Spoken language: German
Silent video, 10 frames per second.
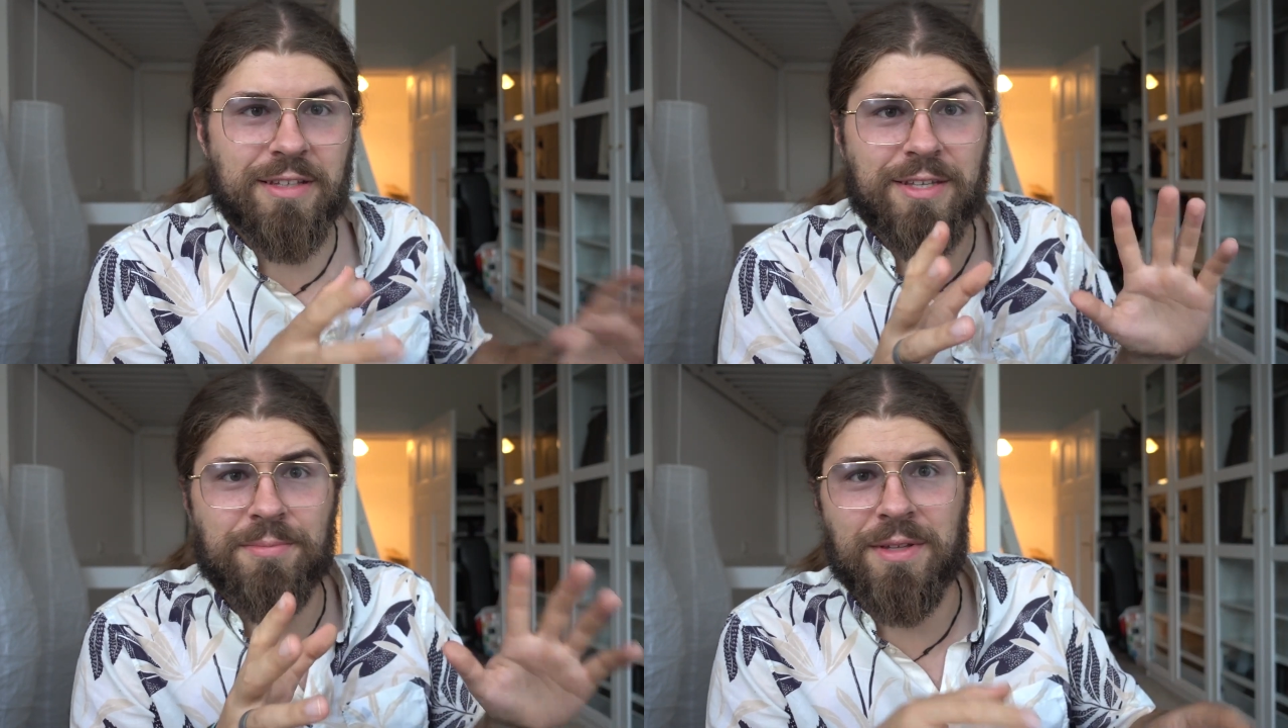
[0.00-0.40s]

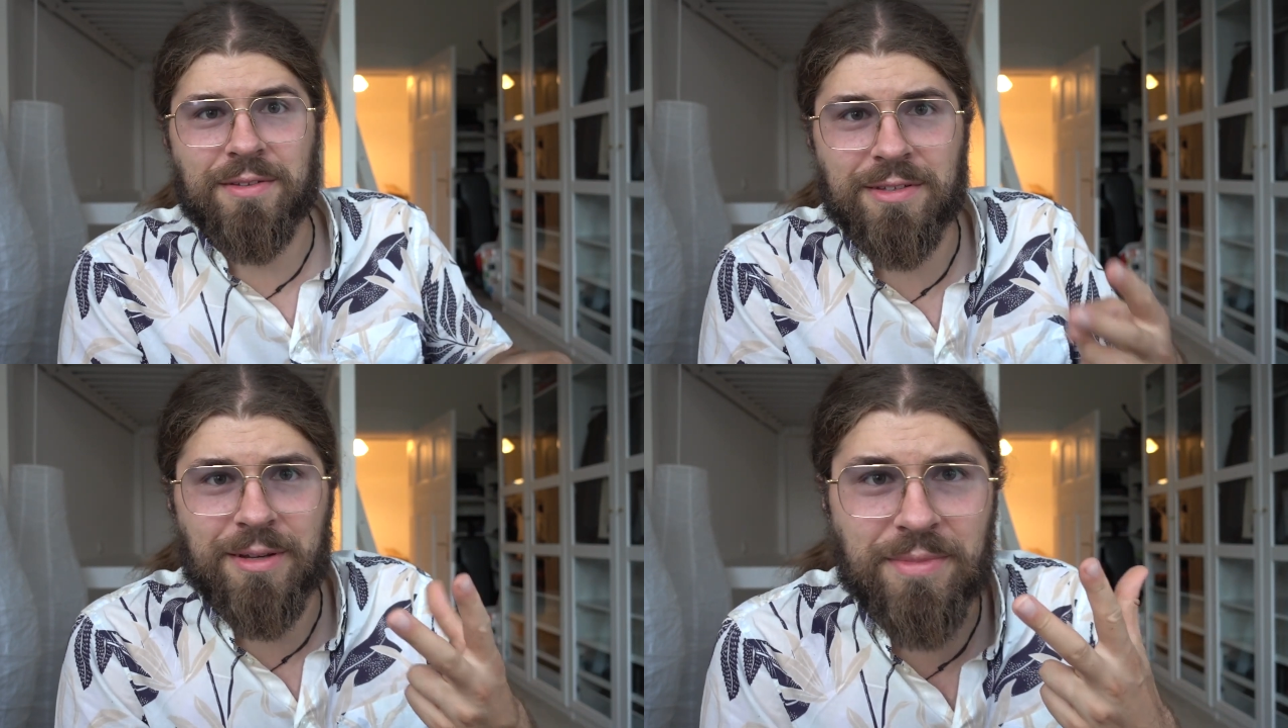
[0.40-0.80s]
Es gibt
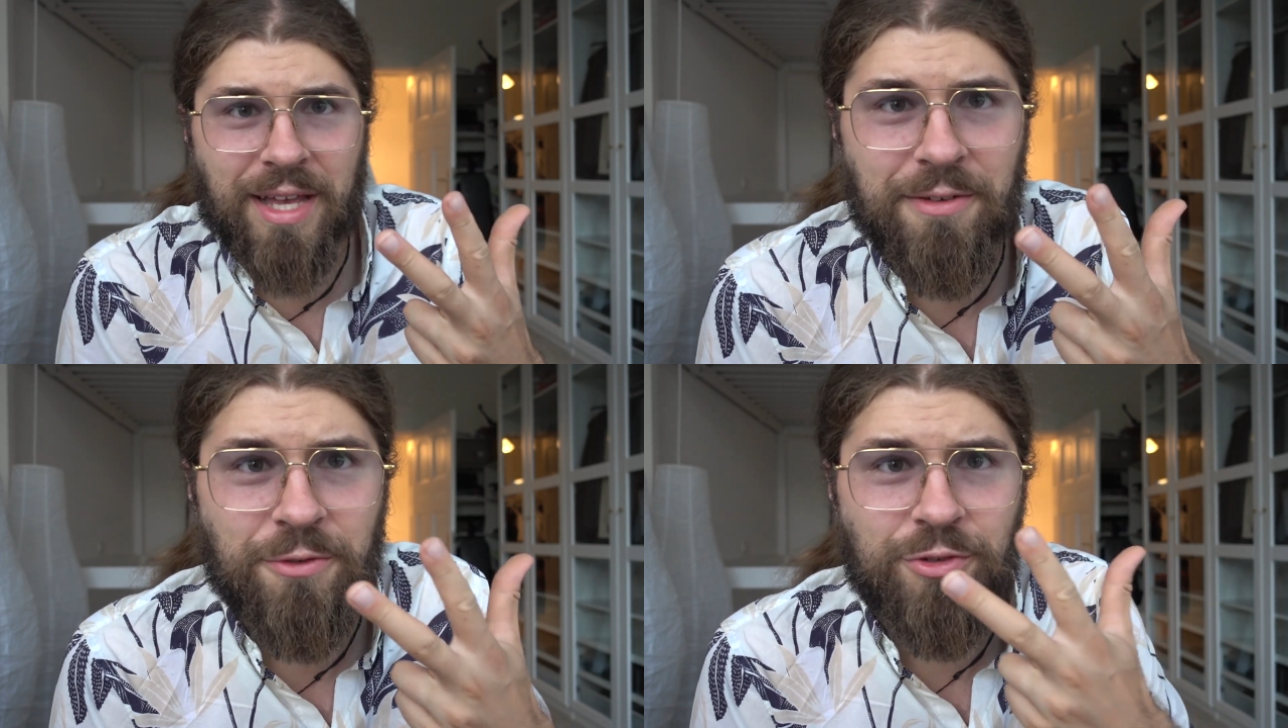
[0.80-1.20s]
insgesamt
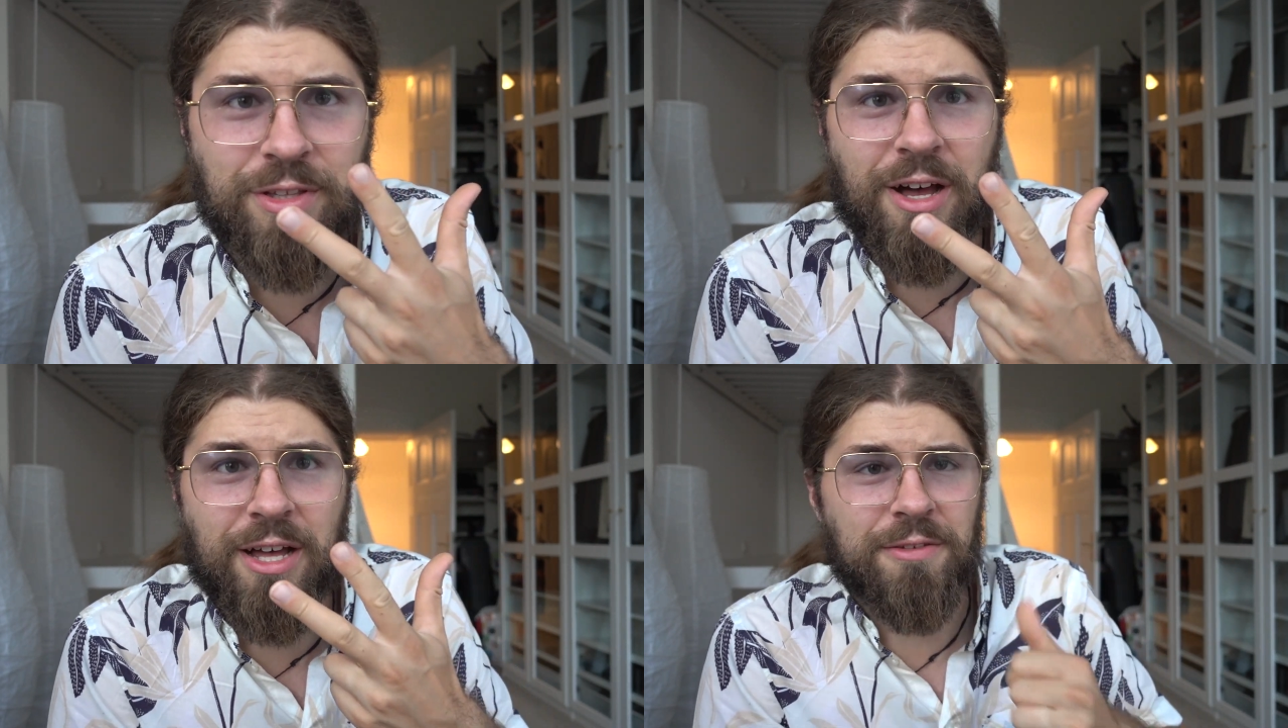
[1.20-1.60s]
drei
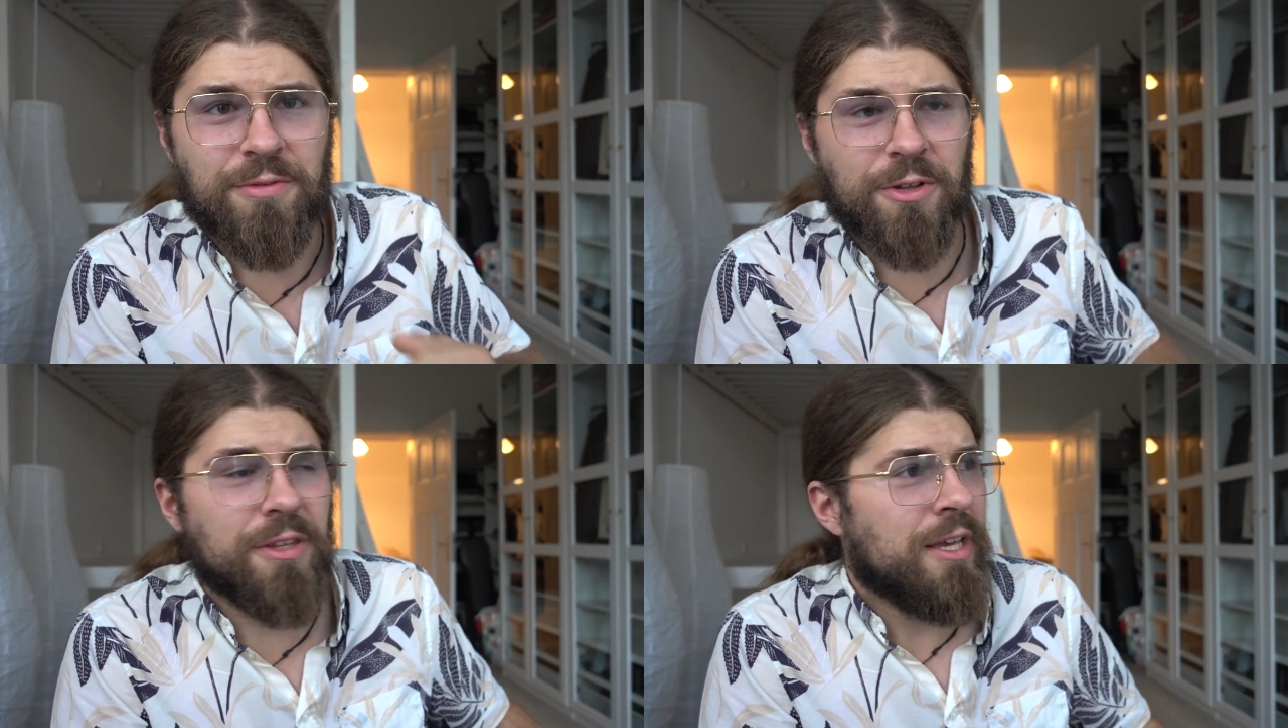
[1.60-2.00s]
verschiedene Arten
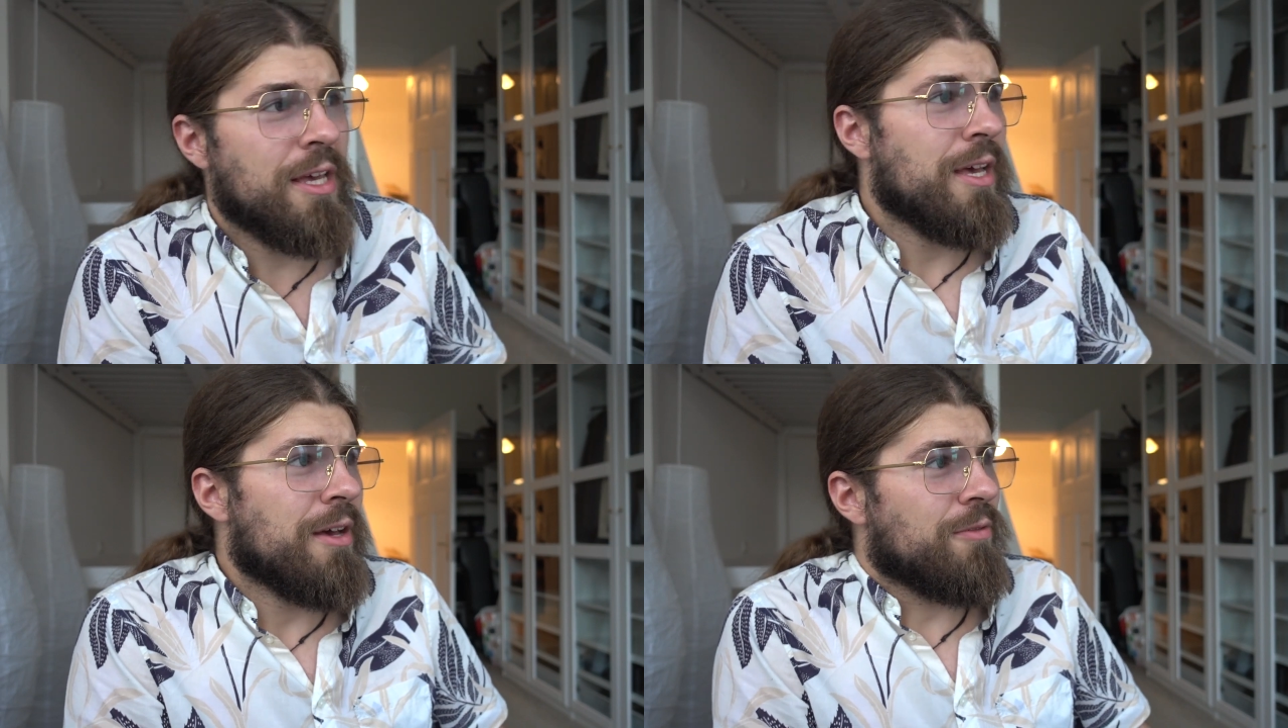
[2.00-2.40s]
von,
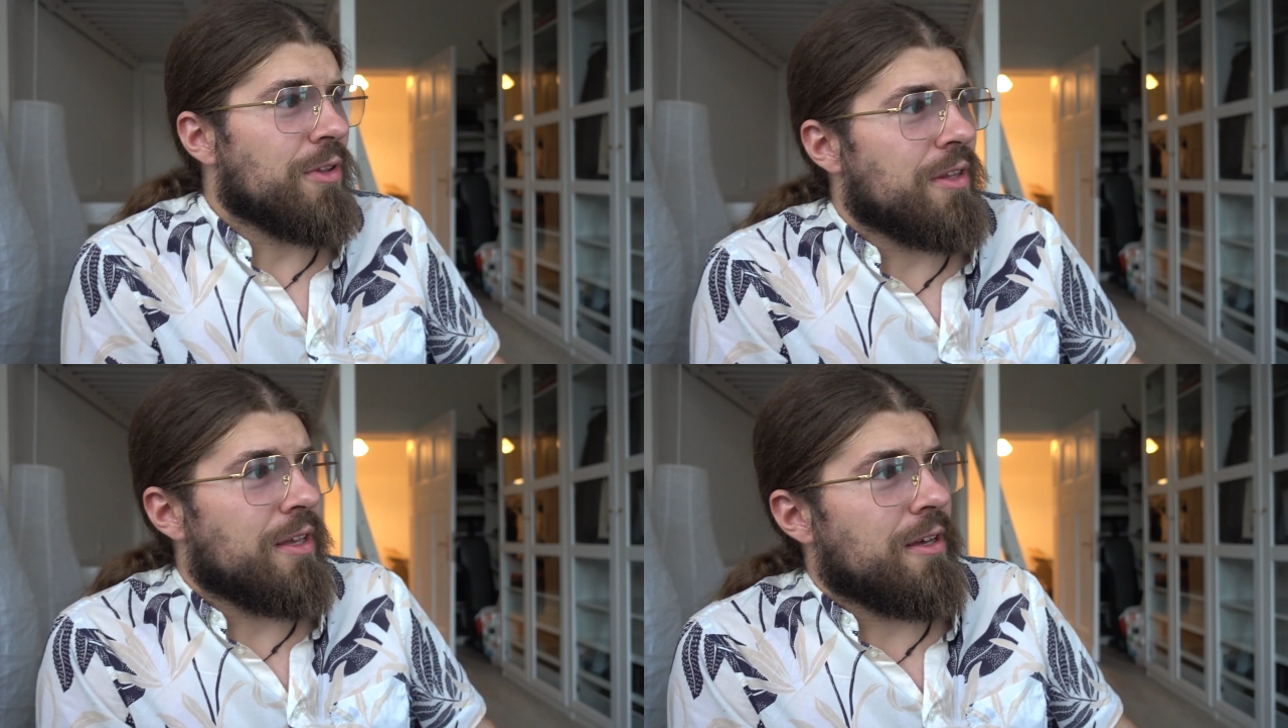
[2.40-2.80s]

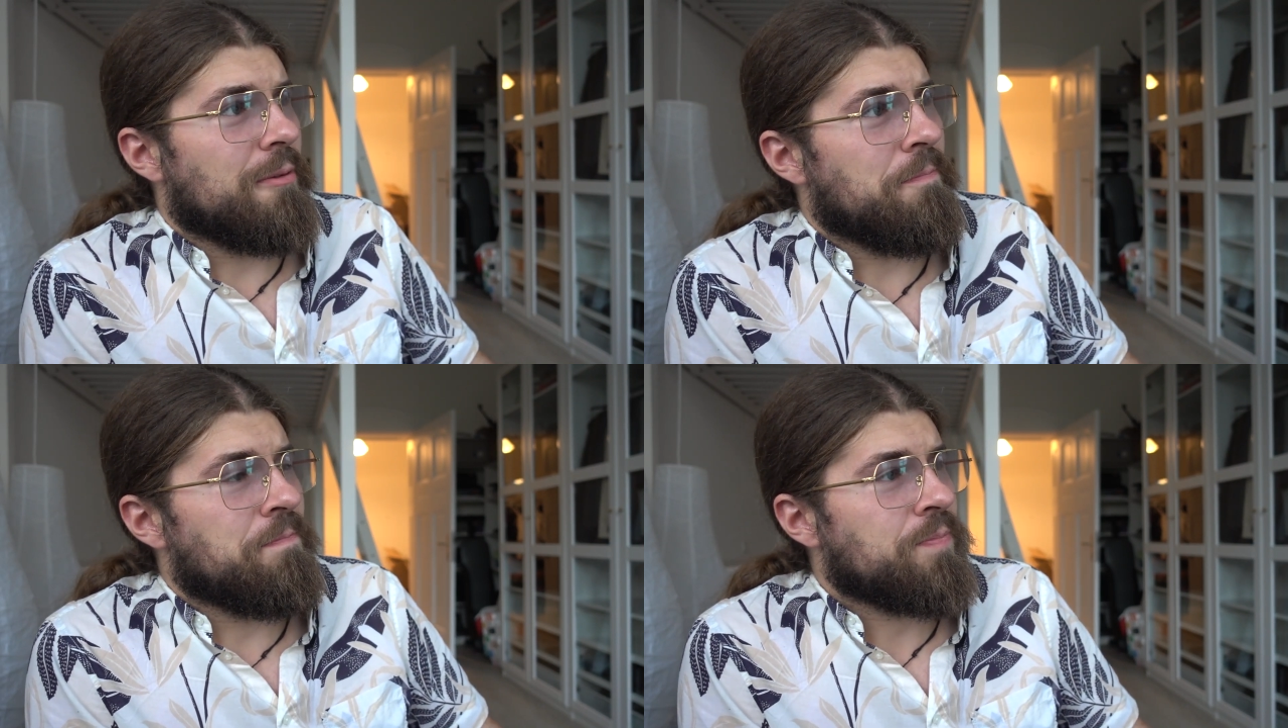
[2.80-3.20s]
von
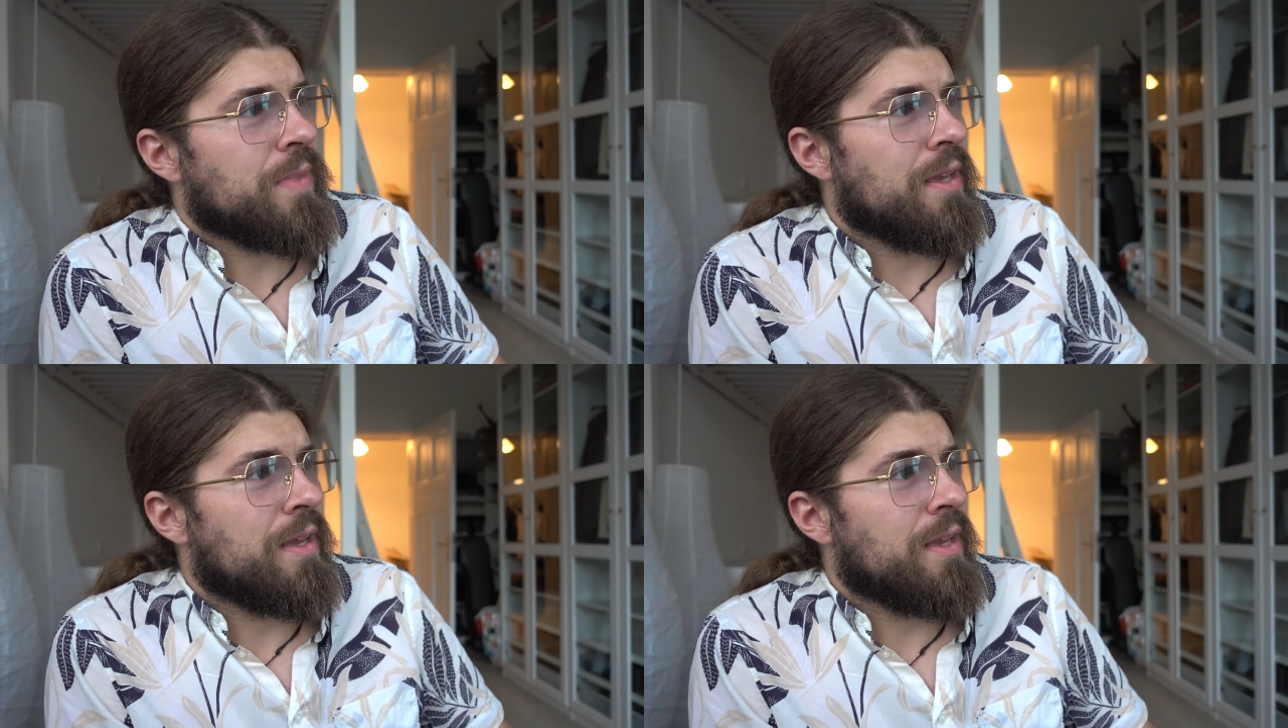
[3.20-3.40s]
ähm,